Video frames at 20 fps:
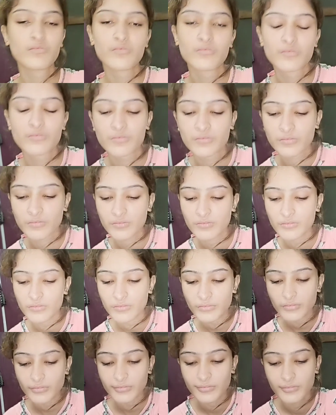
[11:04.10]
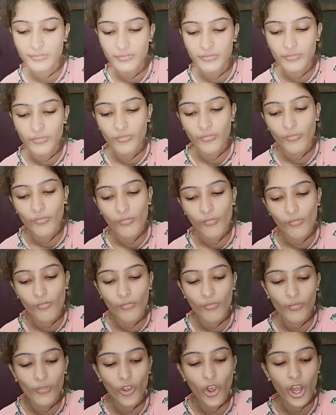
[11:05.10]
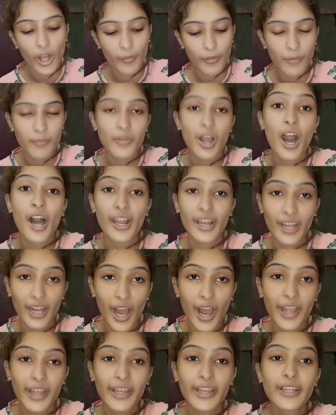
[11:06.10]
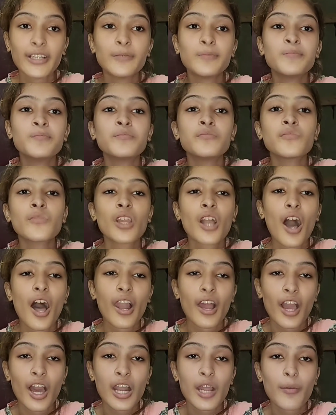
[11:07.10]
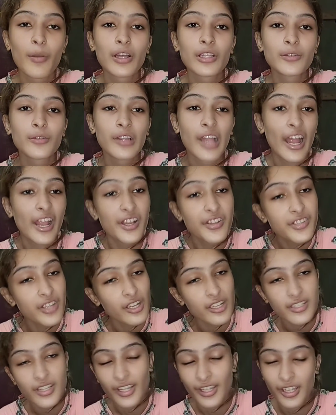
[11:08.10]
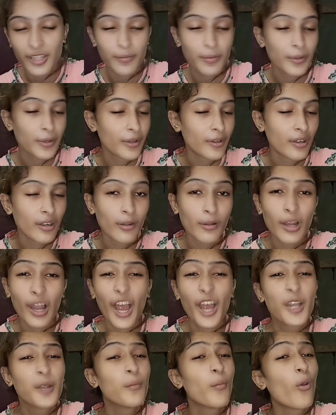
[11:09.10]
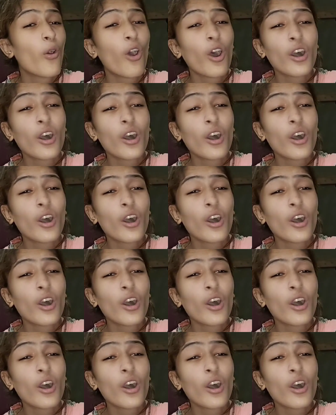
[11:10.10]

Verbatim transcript: बनाया बस आज और खाना खाएंगे खाना खाएंगे तो हाँ,